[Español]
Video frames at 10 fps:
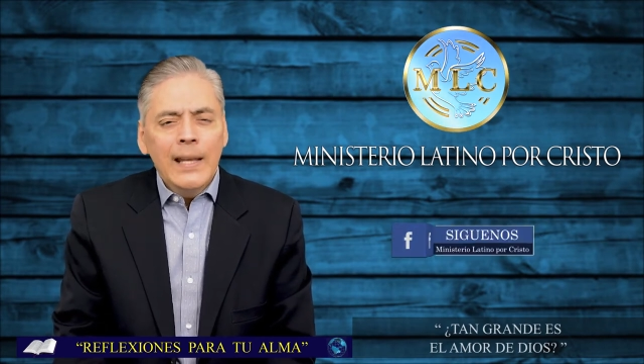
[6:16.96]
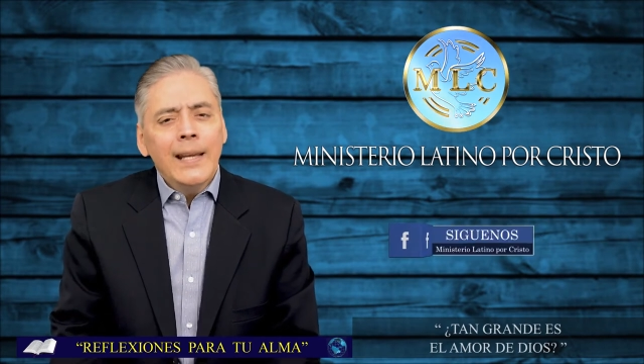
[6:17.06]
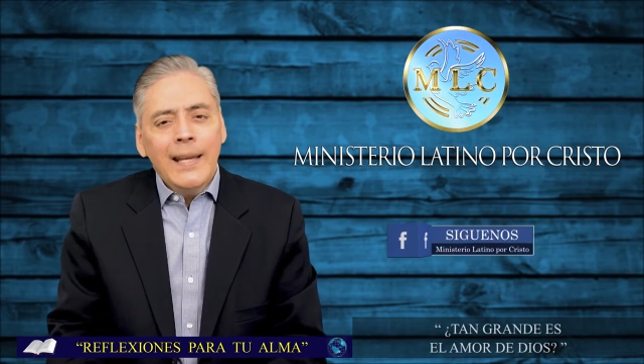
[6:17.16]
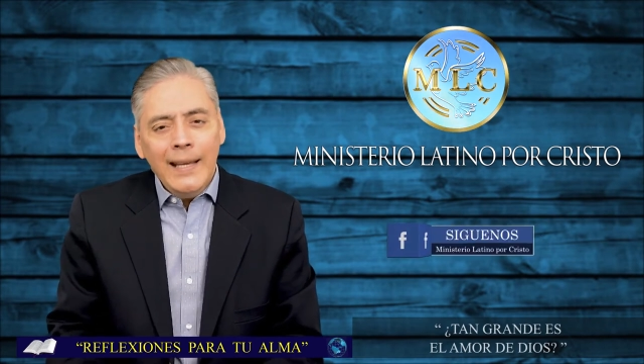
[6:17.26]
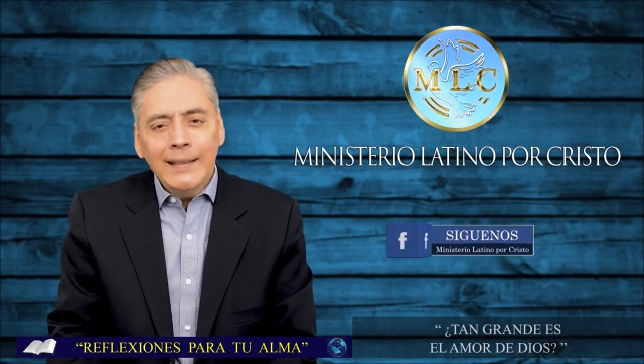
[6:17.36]

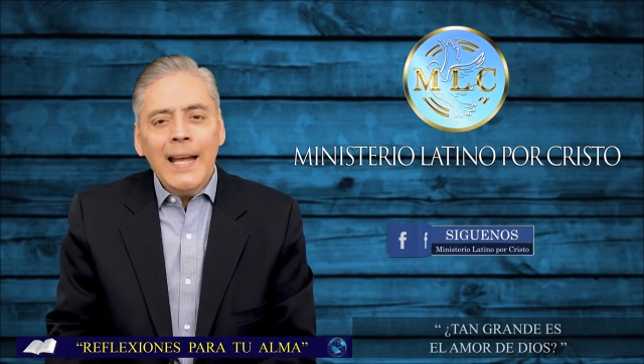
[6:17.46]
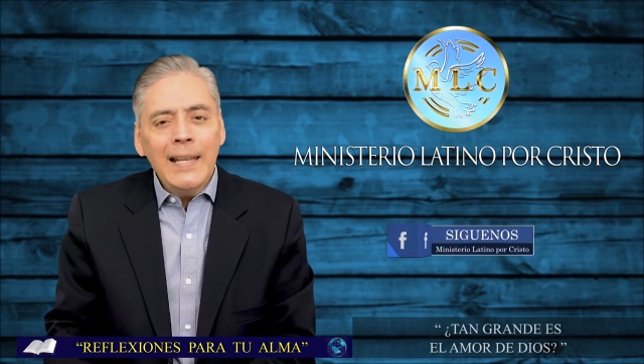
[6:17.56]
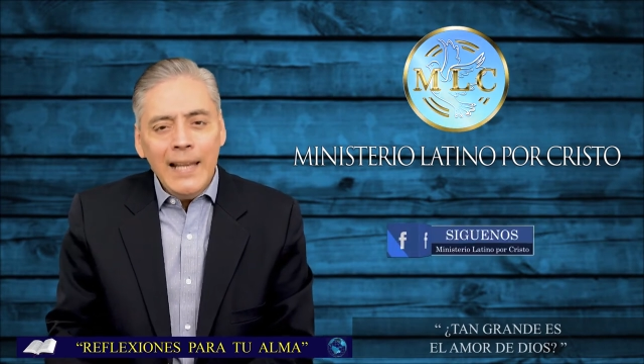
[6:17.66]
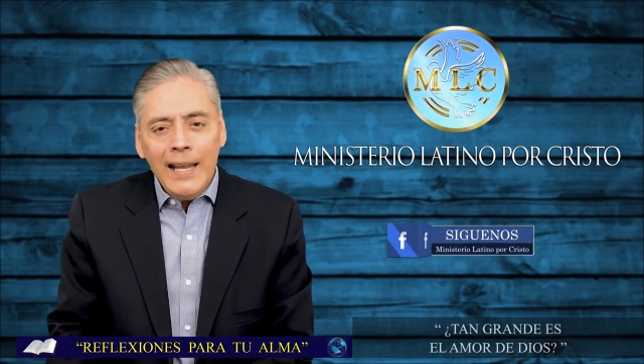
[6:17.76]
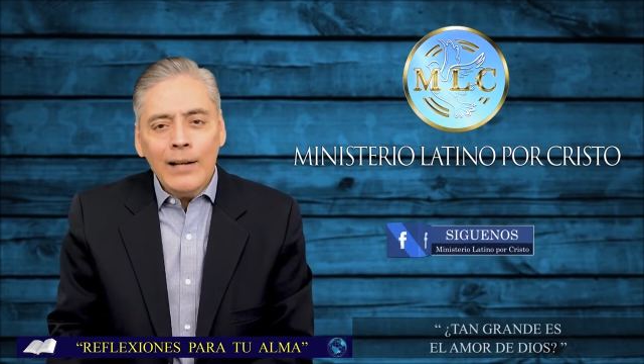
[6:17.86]
¿qué
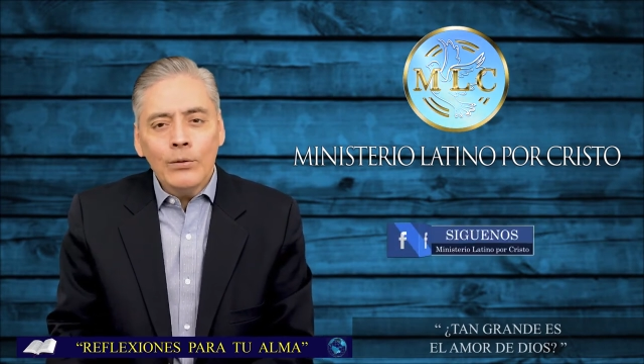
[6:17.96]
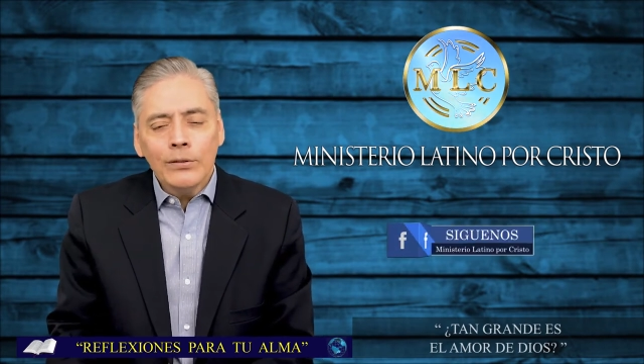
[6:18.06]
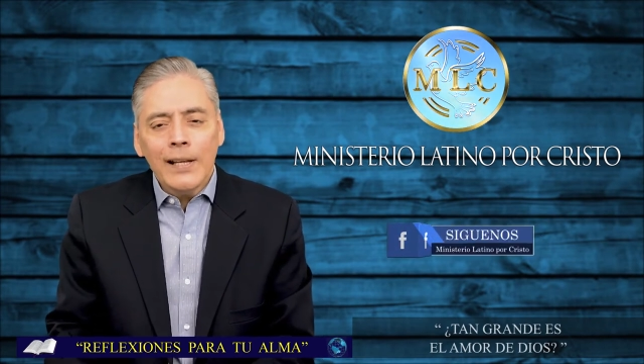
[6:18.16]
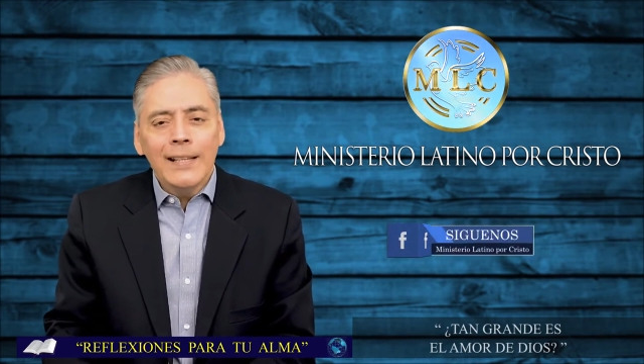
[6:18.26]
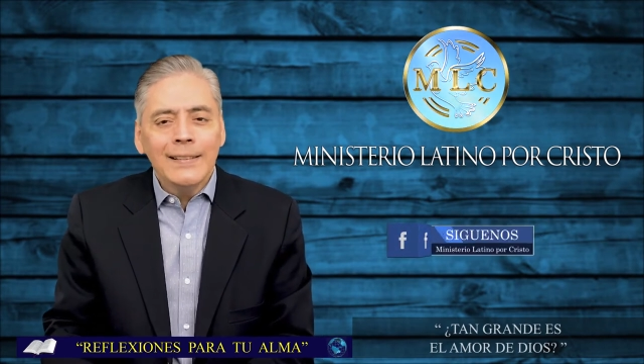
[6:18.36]
tan
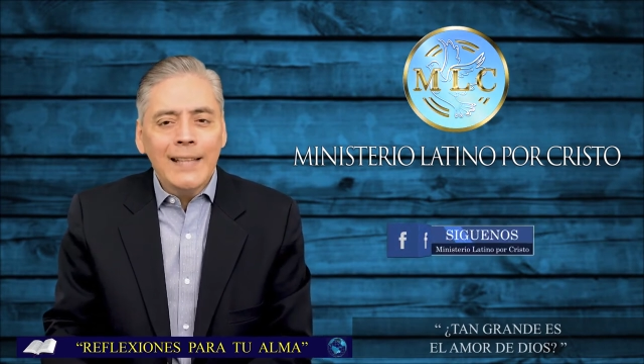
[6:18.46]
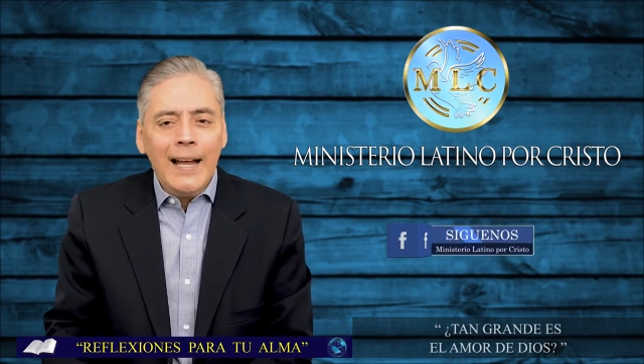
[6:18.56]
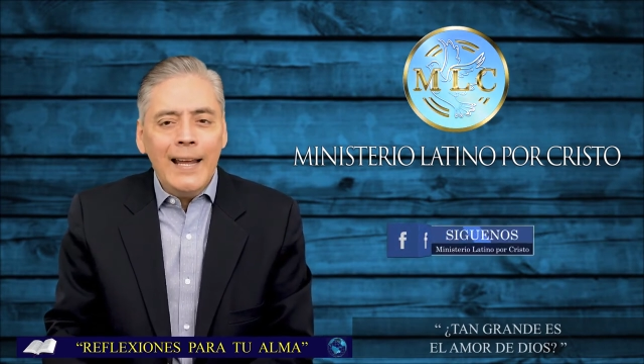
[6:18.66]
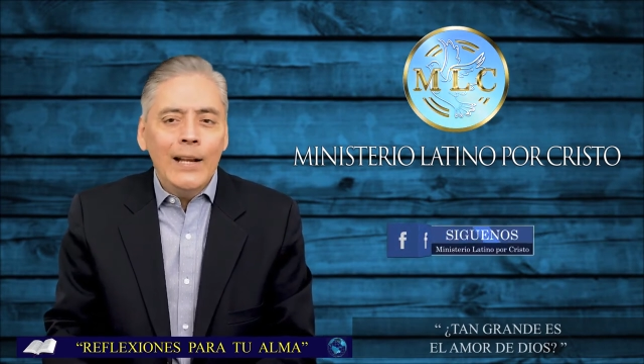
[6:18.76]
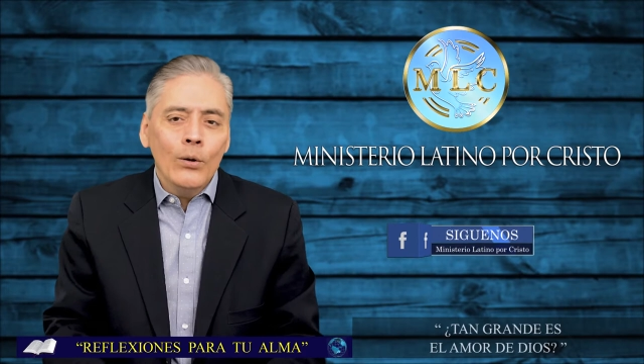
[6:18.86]
lejos
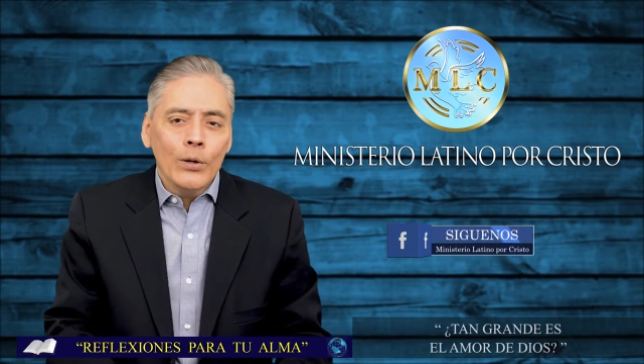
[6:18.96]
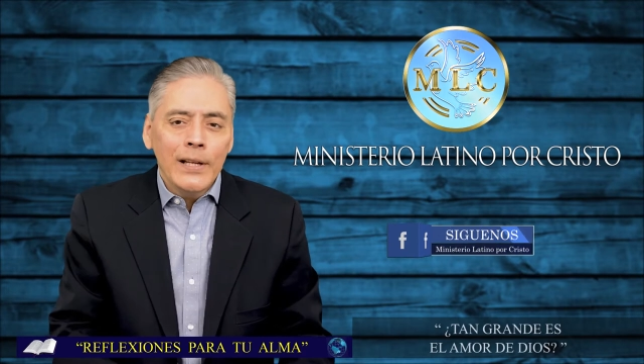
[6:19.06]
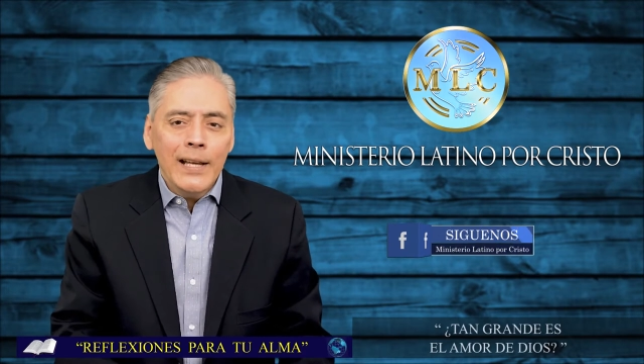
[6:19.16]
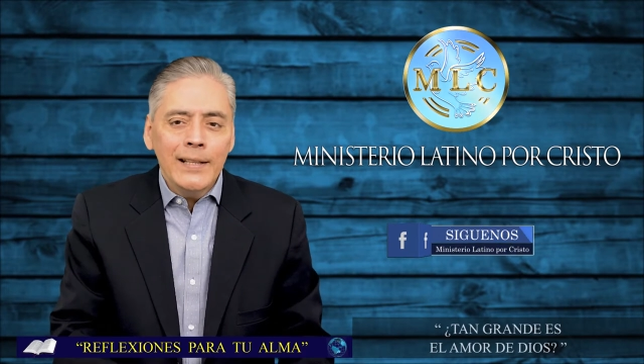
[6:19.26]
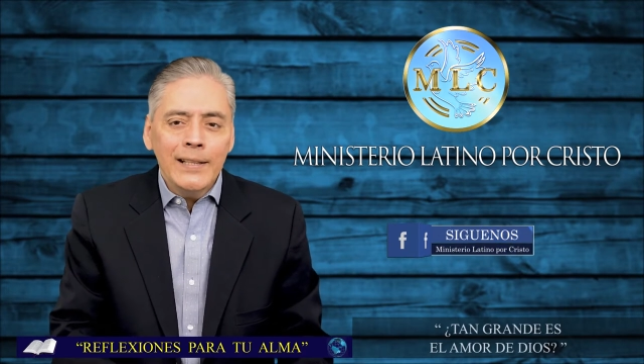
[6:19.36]
está el
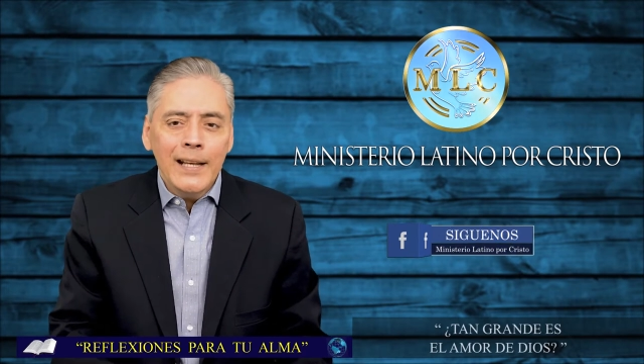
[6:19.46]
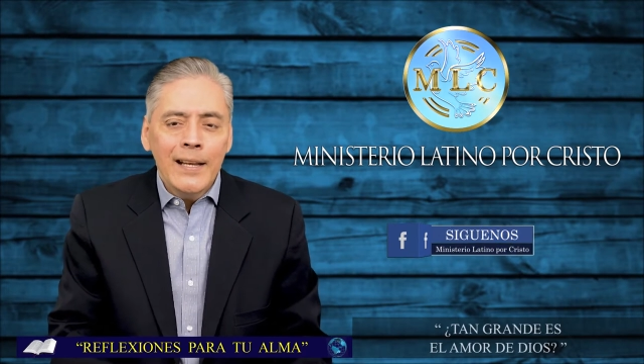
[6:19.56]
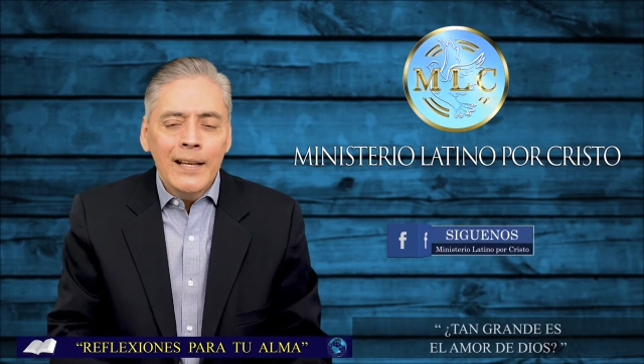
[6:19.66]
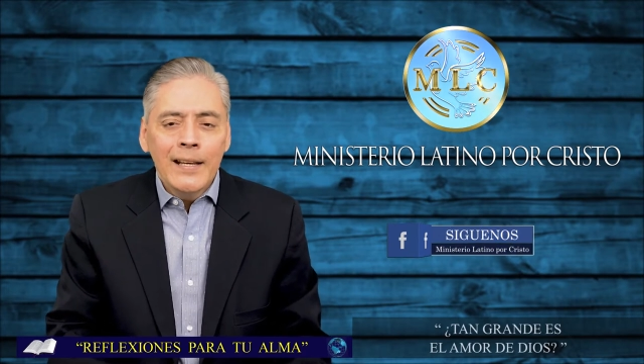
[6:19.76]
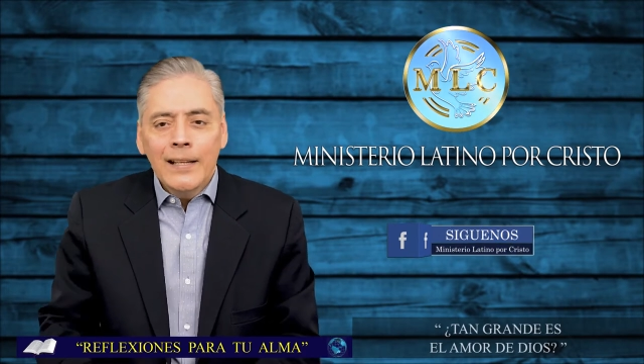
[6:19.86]
oriente
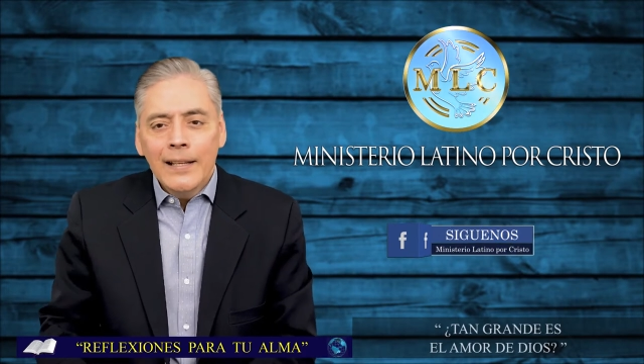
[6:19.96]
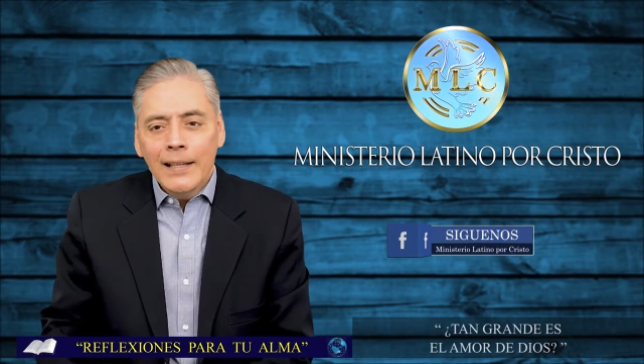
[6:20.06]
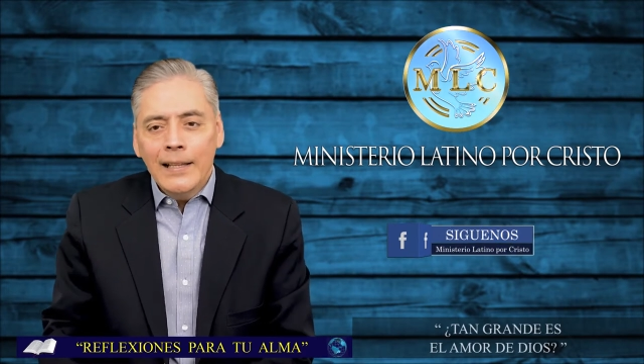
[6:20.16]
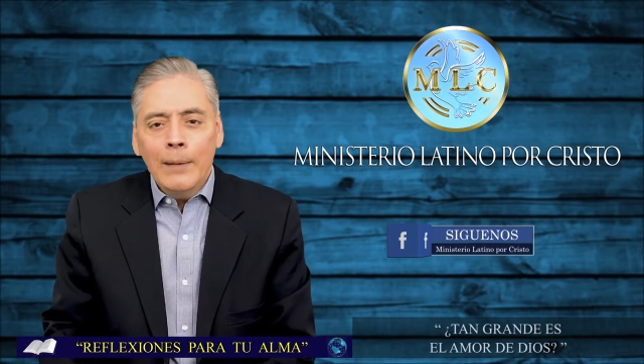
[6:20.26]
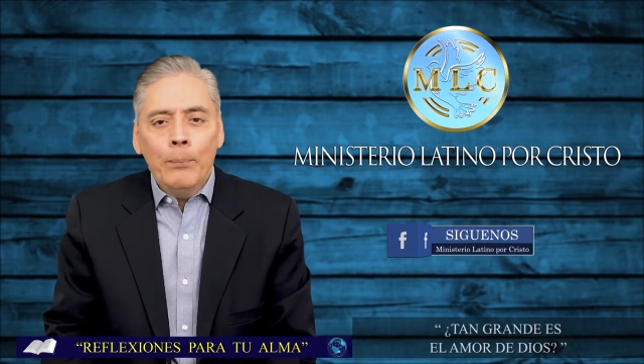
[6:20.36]

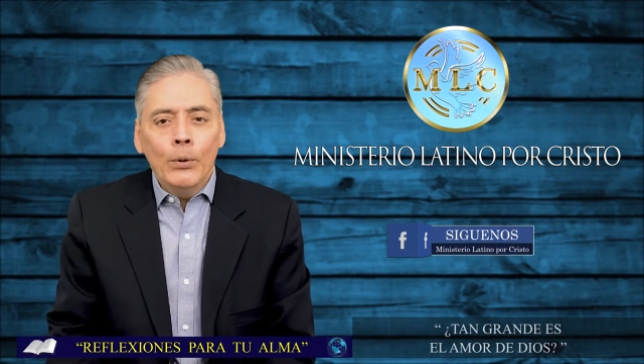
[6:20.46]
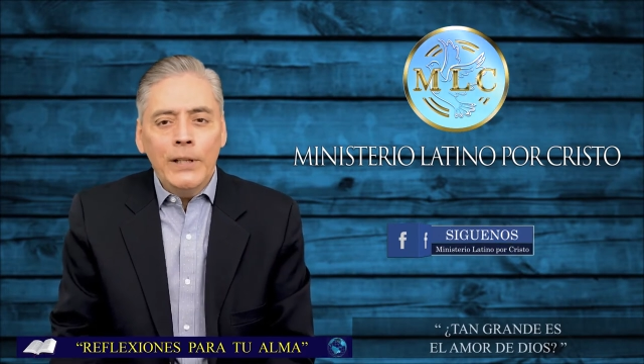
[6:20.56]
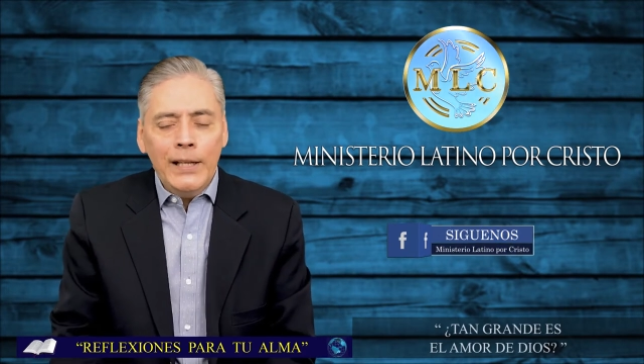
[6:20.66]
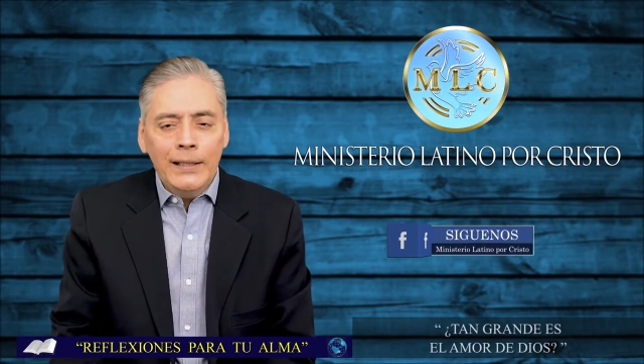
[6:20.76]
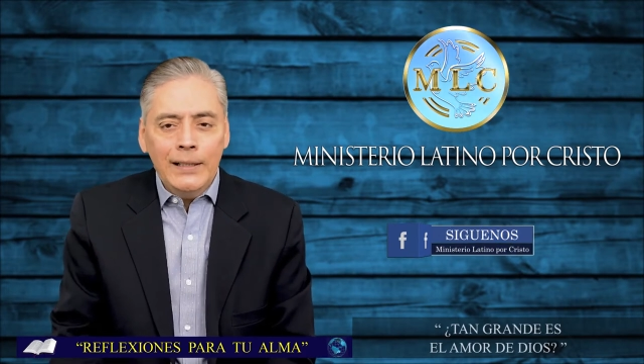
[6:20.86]
del
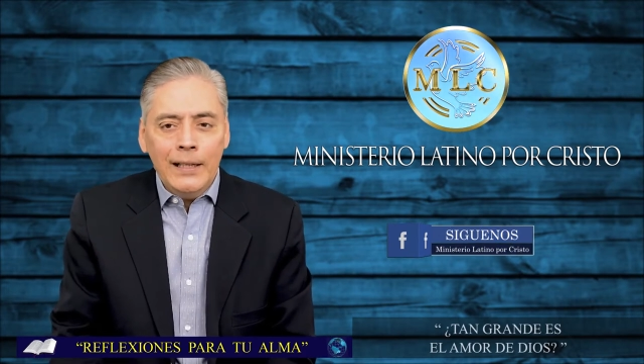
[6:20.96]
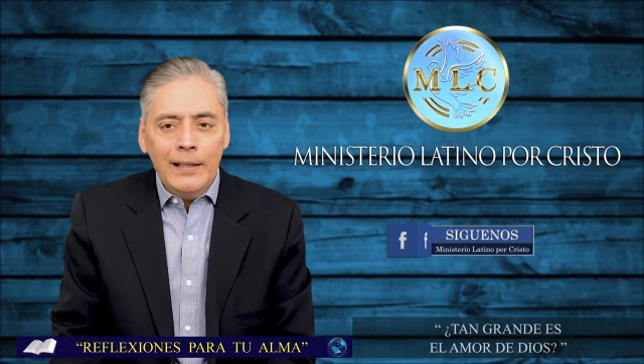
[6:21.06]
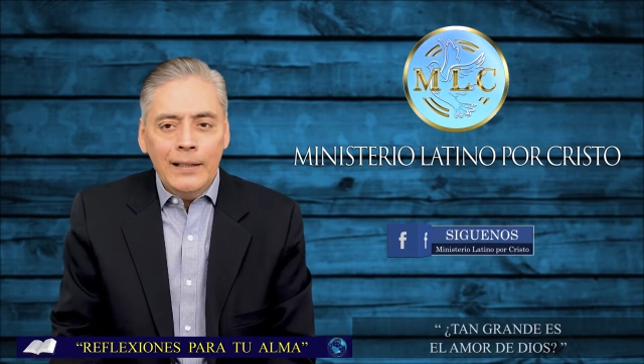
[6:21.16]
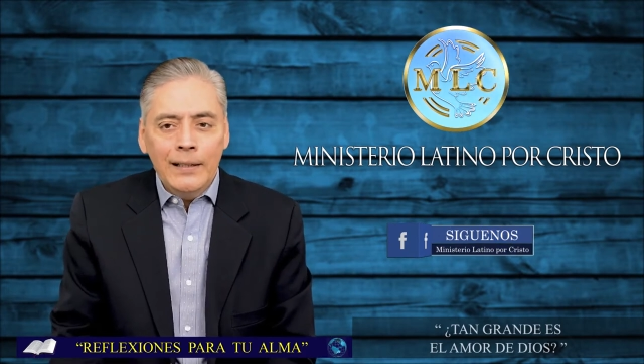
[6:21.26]
poniente?